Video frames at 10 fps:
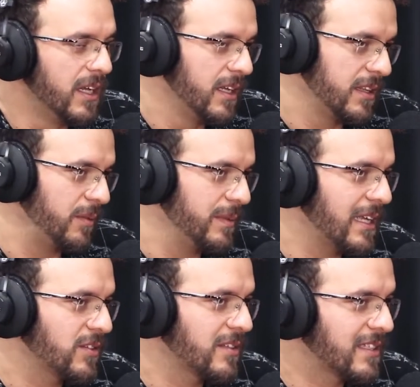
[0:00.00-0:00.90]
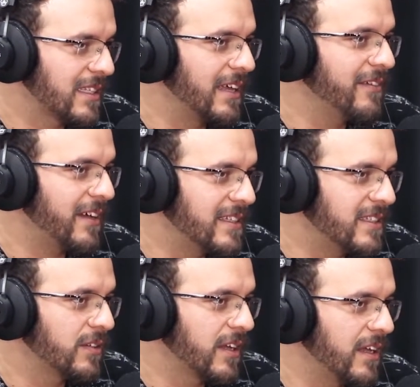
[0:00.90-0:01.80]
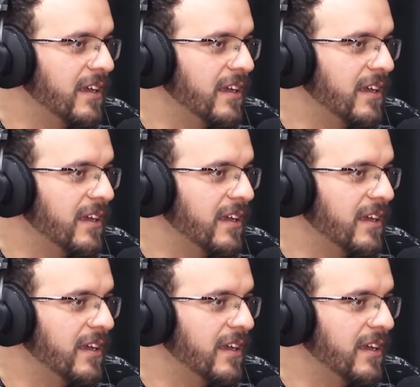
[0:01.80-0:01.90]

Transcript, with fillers: Então, uma das coisas que você deve fazer é o quê?